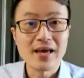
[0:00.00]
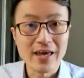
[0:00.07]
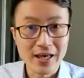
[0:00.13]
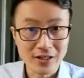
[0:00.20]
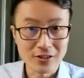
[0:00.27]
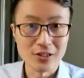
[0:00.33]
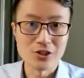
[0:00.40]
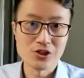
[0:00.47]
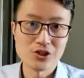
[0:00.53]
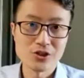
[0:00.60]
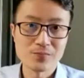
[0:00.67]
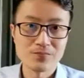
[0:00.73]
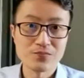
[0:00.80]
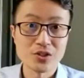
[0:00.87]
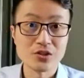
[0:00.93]
English
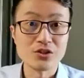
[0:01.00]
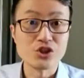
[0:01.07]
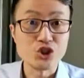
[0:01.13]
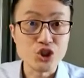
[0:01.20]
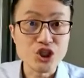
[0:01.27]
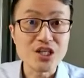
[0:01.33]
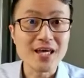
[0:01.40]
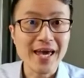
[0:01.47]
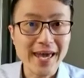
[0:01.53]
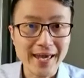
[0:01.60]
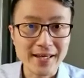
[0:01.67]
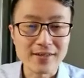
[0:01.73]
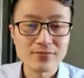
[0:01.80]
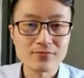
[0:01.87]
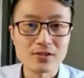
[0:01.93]
叫做
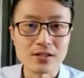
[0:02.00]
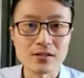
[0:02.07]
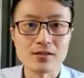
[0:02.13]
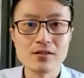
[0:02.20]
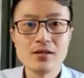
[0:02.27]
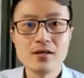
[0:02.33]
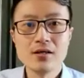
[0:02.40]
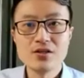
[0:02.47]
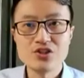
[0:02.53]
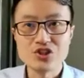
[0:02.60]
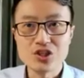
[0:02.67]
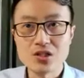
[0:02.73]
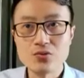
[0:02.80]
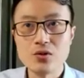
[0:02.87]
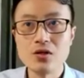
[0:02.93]
GA
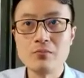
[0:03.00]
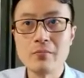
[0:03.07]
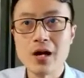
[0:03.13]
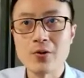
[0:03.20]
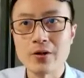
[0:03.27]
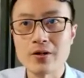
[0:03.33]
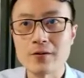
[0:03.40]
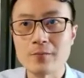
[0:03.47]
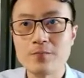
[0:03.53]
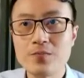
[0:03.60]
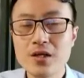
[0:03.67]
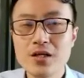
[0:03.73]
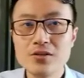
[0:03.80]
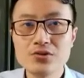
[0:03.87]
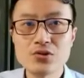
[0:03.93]
啊，General American。
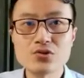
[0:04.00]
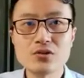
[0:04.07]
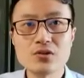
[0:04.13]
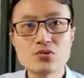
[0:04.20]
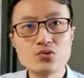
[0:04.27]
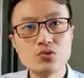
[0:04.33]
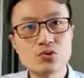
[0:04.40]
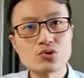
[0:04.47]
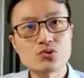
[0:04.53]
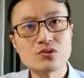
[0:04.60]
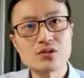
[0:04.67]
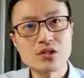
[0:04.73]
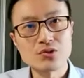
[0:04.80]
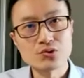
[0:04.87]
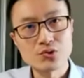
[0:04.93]
所以说呢，如果说
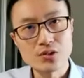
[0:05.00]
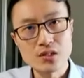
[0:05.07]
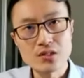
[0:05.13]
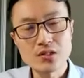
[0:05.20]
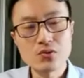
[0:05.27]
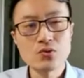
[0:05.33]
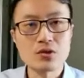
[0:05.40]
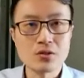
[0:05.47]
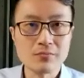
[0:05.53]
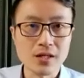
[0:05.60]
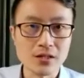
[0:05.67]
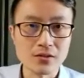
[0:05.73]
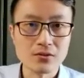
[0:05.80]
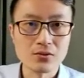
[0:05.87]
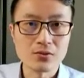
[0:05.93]
你要学英音或者美
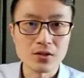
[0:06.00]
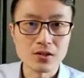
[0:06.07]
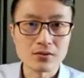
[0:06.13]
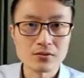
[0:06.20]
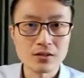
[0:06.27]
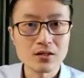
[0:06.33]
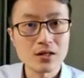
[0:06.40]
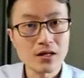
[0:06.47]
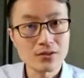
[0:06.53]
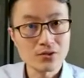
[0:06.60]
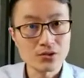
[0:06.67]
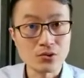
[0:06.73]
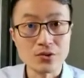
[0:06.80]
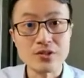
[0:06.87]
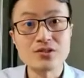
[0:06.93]
音的话，当然
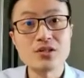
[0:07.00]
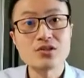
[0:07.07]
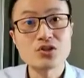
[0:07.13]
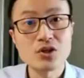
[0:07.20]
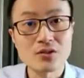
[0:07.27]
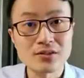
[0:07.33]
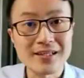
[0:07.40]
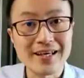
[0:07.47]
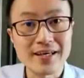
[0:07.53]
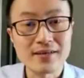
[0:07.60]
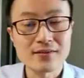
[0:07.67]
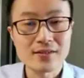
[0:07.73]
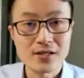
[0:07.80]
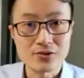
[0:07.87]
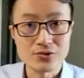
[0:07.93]
有一些教材
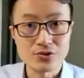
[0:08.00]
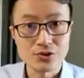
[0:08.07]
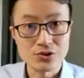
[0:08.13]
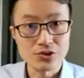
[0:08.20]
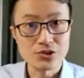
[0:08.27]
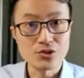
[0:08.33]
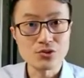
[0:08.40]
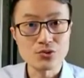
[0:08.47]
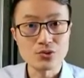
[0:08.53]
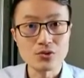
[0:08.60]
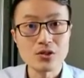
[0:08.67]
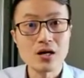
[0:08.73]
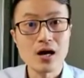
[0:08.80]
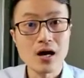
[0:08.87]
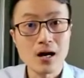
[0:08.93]
它就是基
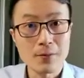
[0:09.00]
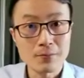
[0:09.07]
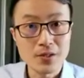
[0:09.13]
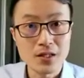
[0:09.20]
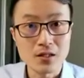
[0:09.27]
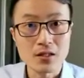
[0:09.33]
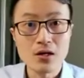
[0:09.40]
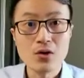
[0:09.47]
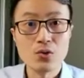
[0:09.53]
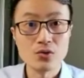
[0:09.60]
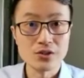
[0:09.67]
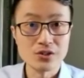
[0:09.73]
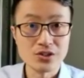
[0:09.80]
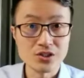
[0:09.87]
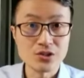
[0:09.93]
于 RP 或
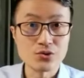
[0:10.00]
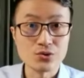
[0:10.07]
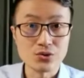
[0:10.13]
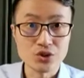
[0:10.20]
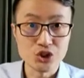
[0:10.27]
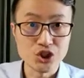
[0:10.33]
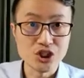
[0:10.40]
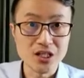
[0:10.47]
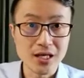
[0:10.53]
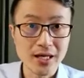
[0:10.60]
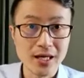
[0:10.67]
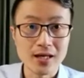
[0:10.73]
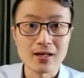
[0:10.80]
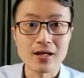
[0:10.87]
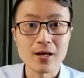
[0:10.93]
者基于
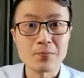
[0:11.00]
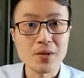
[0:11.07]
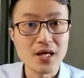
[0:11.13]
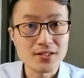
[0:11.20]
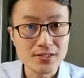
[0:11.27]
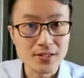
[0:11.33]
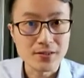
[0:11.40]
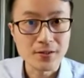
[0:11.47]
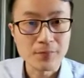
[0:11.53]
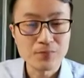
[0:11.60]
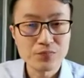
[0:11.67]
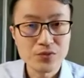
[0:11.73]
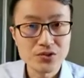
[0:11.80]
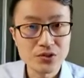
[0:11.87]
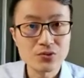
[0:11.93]
GA 来编写的，
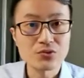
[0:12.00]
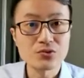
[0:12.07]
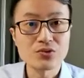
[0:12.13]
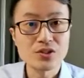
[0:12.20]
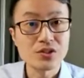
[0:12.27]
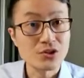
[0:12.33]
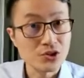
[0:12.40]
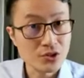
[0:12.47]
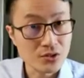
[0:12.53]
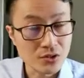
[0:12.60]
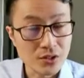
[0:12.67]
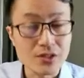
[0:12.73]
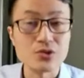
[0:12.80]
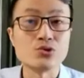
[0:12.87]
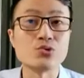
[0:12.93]
这种东西你是
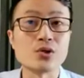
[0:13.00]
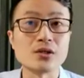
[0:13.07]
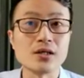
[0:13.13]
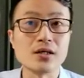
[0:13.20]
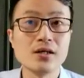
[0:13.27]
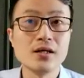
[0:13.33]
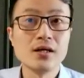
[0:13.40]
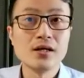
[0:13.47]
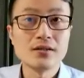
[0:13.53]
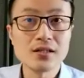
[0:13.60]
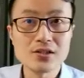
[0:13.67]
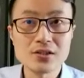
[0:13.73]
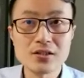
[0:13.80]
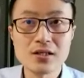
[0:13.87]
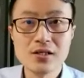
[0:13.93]
可以学的。
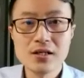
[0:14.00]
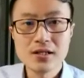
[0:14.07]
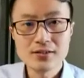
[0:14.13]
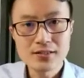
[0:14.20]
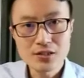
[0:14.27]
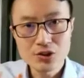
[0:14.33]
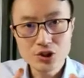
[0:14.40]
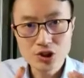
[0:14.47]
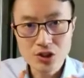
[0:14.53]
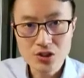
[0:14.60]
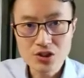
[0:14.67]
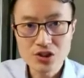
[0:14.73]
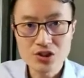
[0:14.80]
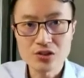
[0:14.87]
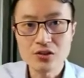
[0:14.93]
但是呢，在
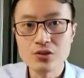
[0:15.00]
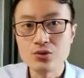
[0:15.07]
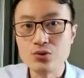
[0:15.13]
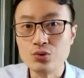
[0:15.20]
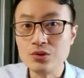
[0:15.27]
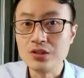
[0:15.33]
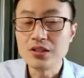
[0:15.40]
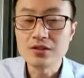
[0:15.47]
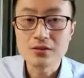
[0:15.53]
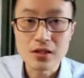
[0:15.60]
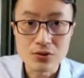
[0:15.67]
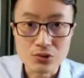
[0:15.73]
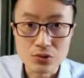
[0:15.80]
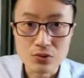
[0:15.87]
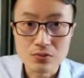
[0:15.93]
真实的语境
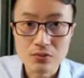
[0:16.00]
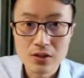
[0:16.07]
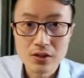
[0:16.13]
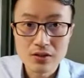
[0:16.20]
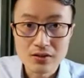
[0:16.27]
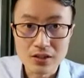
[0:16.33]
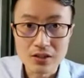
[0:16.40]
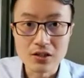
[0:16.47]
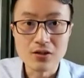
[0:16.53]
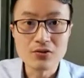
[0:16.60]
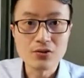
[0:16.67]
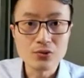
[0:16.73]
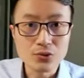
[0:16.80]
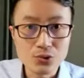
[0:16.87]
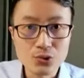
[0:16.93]
当中，你能
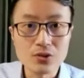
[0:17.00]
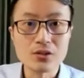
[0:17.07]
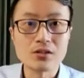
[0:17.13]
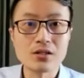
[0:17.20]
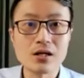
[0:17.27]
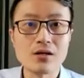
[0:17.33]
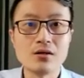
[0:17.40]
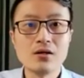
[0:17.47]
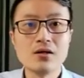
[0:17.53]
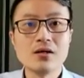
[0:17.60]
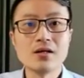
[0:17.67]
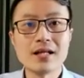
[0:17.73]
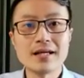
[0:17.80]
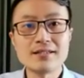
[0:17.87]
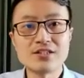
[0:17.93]
够遇得到
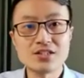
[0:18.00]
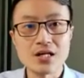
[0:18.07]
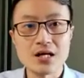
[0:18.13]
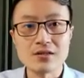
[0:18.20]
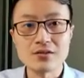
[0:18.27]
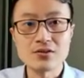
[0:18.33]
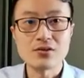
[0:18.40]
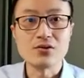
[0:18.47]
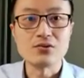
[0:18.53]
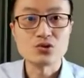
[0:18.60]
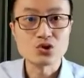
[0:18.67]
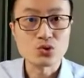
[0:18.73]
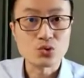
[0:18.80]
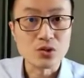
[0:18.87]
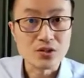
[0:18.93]
来讲一口
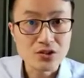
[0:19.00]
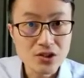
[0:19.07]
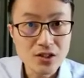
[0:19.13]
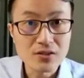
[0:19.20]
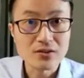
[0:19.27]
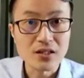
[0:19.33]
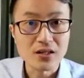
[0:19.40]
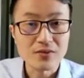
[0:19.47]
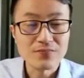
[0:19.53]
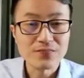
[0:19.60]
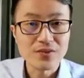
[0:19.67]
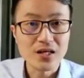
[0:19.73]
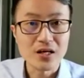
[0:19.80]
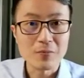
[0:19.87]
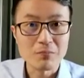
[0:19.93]
纯正的
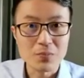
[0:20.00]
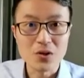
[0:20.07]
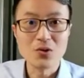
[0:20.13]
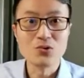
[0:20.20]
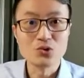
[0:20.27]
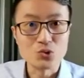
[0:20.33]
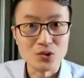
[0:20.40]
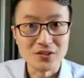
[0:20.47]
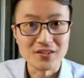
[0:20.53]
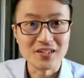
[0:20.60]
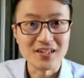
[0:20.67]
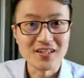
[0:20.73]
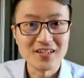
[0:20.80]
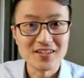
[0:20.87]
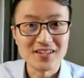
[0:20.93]
啊标准
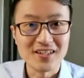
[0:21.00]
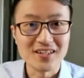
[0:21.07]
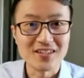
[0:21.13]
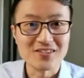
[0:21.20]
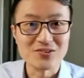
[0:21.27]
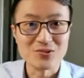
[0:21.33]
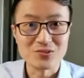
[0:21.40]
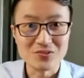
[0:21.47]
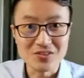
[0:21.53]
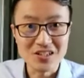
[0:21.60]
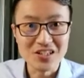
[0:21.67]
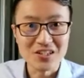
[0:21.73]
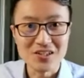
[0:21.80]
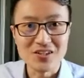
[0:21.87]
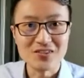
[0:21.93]
的啊这种
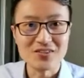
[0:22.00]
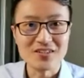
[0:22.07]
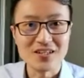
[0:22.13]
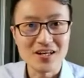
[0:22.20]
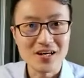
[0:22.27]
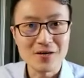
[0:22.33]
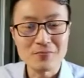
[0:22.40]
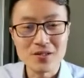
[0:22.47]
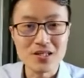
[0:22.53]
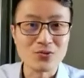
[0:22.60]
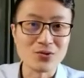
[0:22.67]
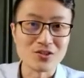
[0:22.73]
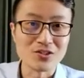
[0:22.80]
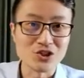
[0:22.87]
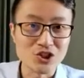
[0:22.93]
地道的 RP
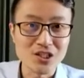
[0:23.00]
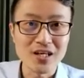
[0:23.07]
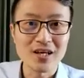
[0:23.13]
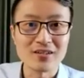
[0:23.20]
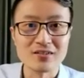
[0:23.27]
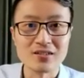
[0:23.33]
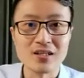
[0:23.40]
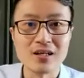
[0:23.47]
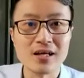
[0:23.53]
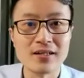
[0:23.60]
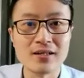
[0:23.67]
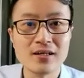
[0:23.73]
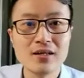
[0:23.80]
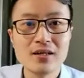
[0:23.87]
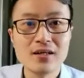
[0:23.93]
或者 GA 的人来
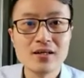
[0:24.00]
呢，